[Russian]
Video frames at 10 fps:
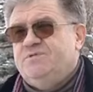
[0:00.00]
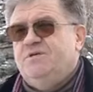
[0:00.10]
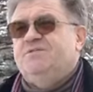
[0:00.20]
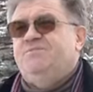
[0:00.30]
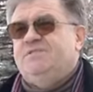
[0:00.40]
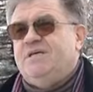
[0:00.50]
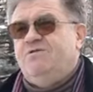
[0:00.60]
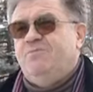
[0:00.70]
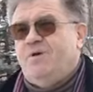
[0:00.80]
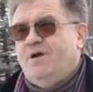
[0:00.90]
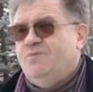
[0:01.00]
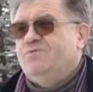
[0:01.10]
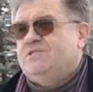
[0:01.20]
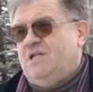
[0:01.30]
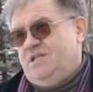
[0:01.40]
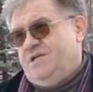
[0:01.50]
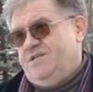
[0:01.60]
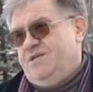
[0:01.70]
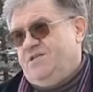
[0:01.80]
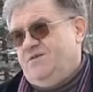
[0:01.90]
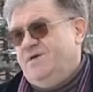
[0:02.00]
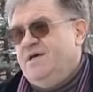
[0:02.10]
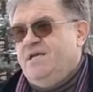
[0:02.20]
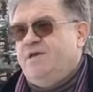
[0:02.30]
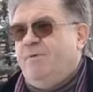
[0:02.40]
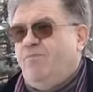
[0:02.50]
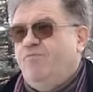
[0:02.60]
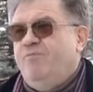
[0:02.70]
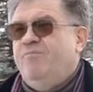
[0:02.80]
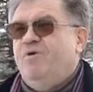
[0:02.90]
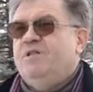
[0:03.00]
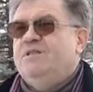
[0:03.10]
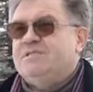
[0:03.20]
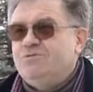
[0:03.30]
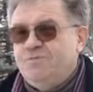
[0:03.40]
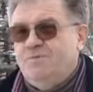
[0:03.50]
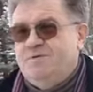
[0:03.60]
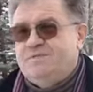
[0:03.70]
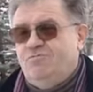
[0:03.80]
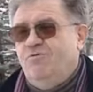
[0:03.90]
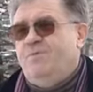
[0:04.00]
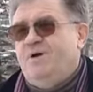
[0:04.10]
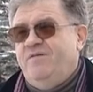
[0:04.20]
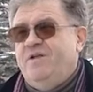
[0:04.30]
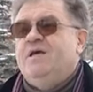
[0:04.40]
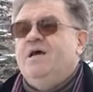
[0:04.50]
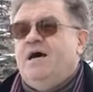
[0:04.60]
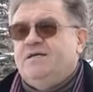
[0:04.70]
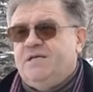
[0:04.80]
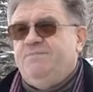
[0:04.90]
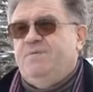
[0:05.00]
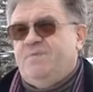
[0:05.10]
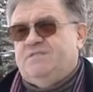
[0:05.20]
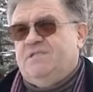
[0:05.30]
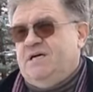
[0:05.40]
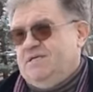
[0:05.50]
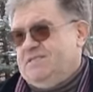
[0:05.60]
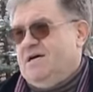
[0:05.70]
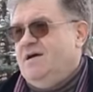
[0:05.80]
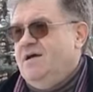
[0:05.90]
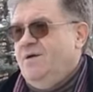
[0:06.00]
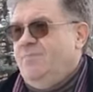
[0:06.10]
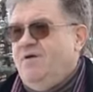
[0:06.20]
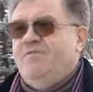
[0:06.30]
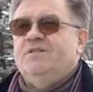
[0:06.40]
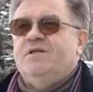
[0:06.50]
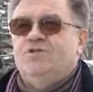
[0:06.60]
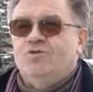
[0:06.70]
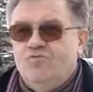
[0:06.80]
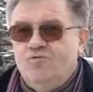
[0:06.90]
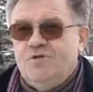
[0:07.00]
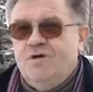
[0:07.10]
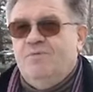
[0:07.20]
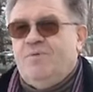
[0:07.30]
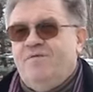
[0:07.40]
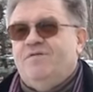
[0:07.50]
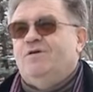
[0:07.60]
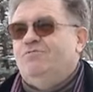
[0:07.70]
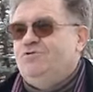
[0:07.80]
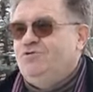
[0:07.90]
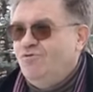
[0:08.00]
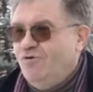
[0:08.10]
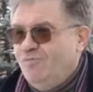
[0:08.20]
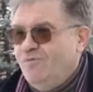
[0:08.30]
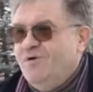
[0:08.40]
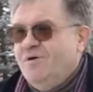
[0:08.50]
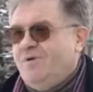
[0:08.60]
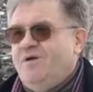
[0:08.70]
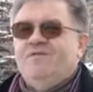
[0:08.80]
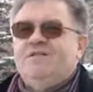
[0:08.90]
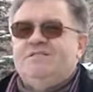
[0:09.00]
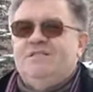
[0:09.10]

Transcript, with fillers: Мы сделали специальную программу «Сталкер детям», Я попробую более доступным языком поговорить о самых простых азах. Право на труд, право на учебу, право на